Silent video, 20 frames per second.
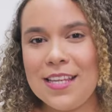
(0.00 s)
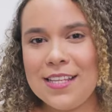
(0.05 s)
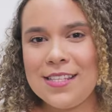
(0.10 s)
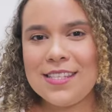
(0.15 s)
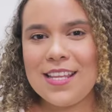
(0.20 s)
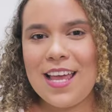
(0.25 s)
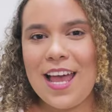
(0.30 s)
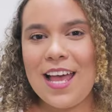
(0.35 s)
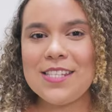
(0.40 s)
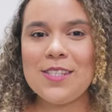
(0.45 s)
Cities,
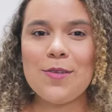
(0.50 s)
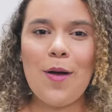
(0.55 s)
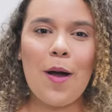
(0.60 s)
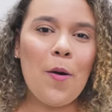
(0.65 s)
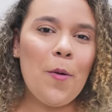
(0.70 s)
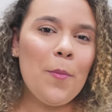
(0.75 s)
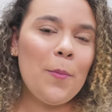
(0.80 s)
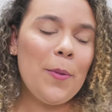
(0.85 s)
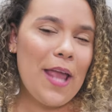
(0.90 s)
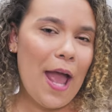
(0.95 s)
é só
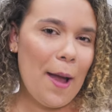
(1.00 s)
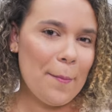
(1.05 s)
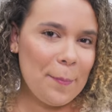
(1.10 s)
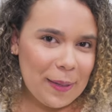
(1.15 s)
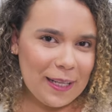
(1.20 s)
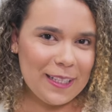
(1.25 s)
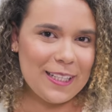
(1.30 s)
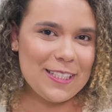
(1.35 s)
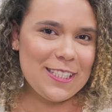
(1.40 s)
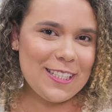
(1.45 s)
acompanhar a
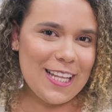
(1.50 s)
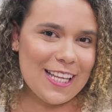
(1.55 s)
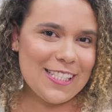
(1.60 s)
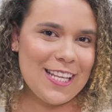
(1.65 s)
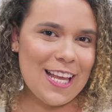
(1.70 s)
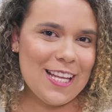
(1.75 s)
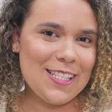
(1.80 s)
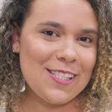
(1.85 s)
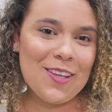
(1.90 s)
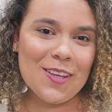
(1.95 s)
Planet nas
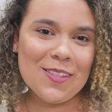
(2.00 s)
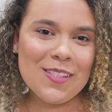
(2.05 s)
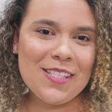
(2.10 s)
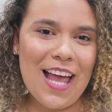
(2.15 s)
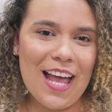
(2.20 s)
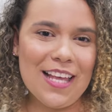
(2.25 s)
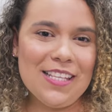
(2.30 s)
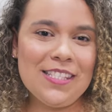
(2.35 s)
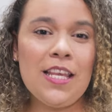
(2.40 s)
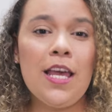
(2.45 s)
redes
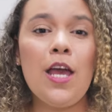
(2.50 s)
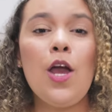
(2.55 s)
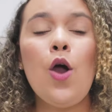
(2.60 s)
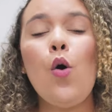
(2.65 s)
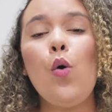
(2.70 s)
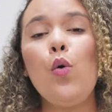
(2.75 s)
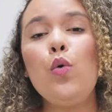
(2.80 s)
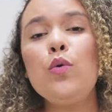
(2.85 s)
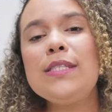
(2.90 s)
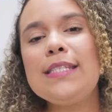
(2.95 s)
sociais.
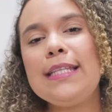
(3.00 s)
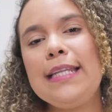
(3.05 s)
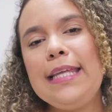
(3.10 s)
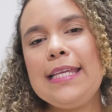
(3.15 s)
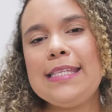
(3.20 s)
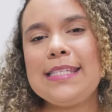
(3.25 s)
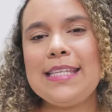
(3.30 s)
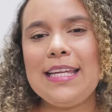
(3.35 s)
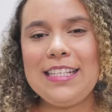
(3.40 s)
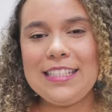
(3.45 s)
Os
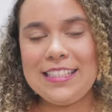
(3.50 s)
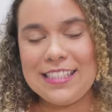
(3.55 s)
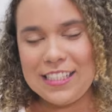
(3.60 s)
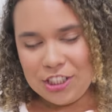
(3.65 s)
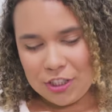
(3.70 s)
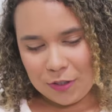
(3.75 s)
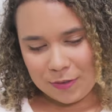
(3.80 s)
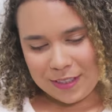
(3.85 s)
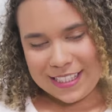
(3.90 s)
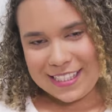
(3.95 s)
links eles
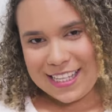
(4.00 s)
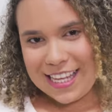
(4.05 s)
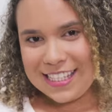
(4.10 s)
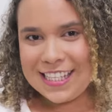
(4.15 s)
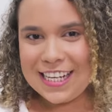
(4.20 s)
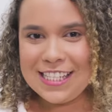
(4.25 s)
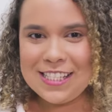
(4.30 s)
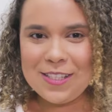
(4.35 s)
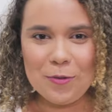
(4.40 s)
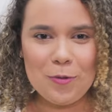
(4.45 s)
estão na
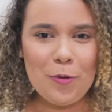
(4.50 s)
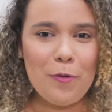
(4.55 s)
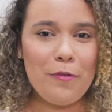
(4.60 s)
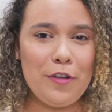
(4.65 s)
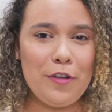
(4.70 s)
descrição do